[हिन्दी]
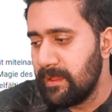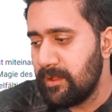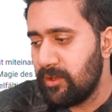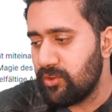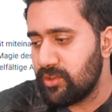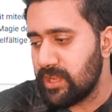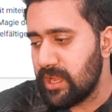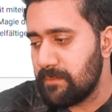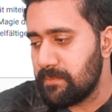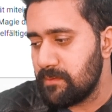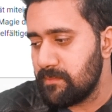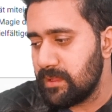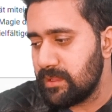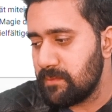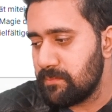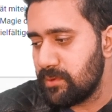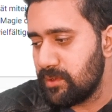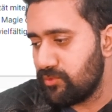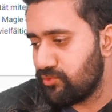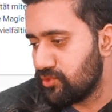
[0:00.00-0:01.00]
और यहाँ पर मैंने
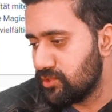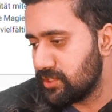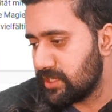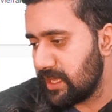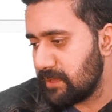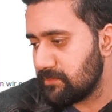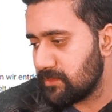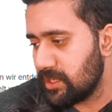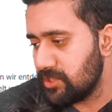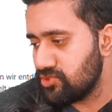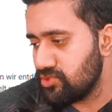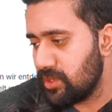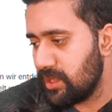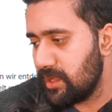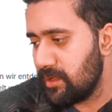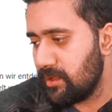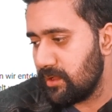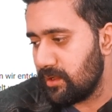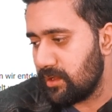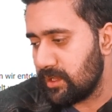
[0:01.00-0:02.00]
फिर फुल टाइम का जो
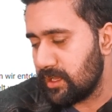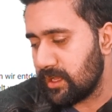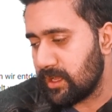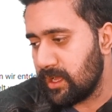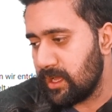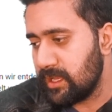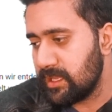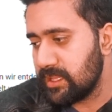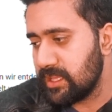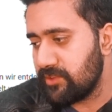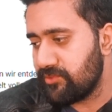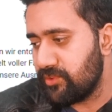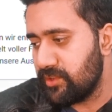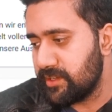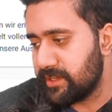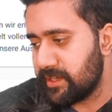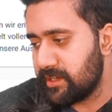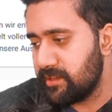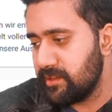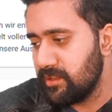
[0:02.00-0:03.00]
है लगा लिया
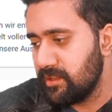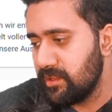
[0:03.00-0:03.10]
फ़िल्टर